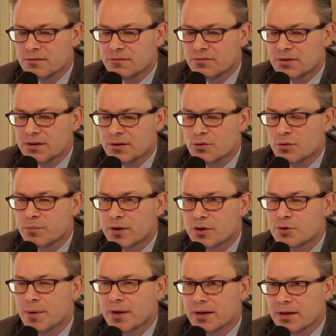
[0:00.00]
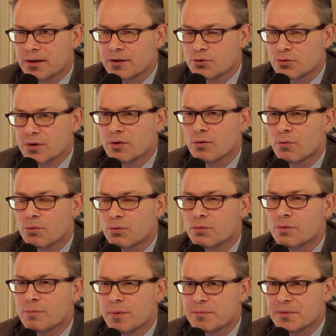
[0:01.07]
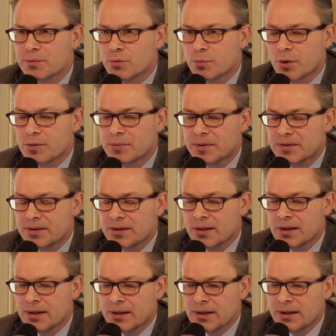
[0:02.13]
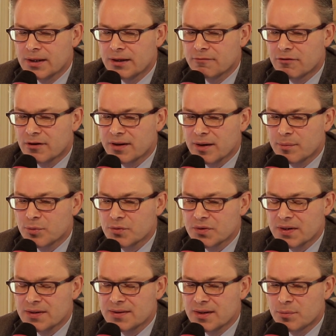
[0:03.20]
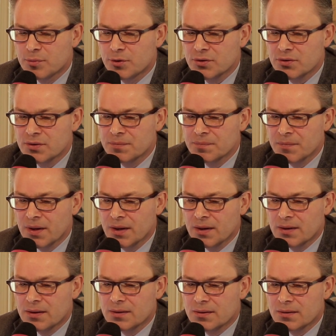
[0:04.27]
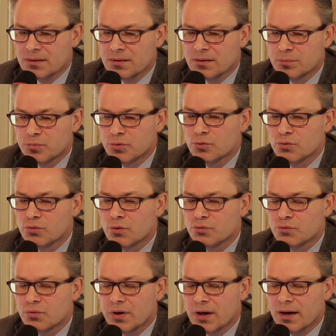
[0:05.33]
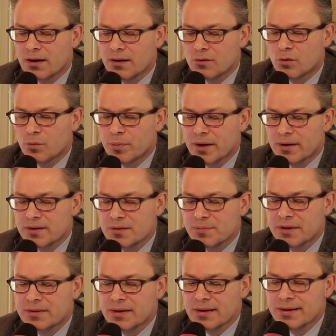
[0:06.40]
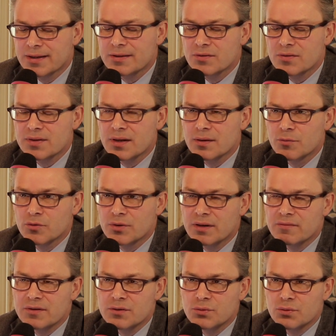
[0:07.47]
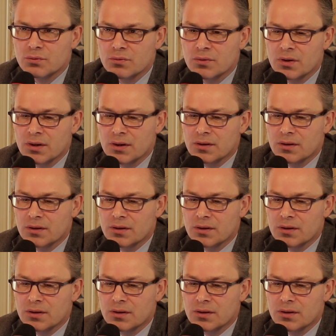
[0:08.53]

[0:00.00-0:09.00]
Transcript: venir se benchmarker avec des gens qui rencontrent le même type de problématique et voir les réponses qu'ils y apportent. pour nous, en tout cas, on parlait ce matin essentiellement de la vision